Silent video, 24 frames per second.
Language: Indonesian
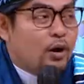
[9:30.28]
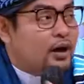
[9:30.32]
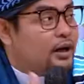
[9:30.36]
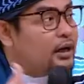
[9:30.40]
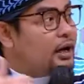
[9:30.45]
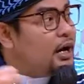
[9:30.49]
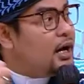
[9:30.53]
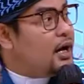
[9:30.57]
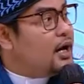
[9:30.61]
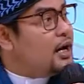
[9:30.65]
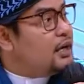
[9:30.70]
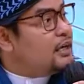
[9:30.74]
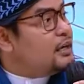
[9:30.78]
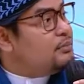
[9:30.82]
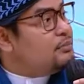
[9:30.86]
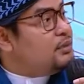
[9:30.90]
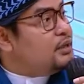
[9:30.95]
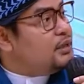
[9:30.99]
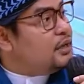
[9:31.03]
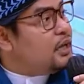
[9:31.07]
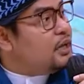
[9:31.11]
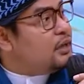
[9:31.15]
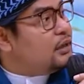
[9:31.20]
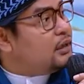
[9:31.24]
kana
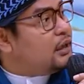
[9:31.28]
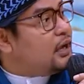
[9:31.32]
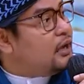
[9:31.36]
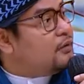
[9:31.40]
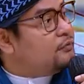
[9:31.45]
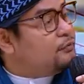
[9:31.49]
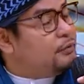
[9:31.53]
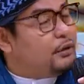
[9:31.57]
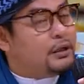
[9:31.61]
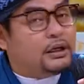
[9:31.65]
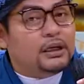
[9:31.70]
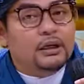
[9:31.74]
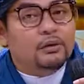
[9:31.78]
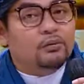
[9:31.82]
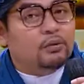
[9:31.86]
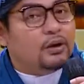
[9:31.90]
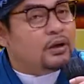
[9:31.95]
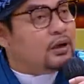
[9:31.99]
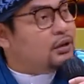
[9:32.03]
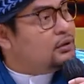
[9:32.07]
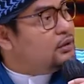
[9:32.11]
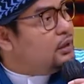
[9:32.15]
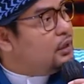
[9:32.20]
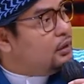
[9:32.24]
minal kafirin
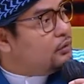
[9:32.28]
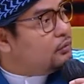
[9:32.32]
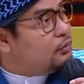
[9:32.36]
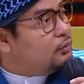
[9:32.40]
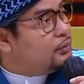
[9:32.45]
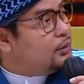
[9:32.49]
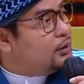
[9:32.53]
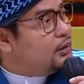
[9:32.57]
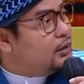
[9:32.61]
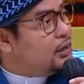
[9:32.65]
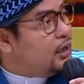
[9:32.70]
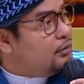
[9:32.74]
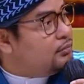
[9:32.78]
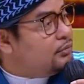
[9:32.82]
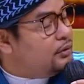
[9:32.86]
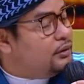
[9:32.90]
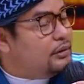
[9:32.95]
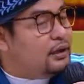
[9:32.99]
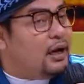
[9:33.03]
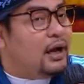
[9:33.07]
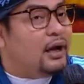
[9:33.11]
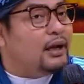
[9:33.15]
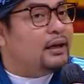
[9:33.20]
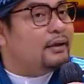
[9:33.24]
wal a'yadu billah min
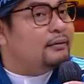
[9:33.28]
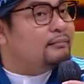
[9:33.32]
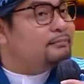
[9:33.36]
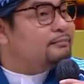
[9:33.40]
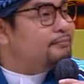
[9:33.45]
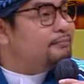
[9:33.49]
dhalik.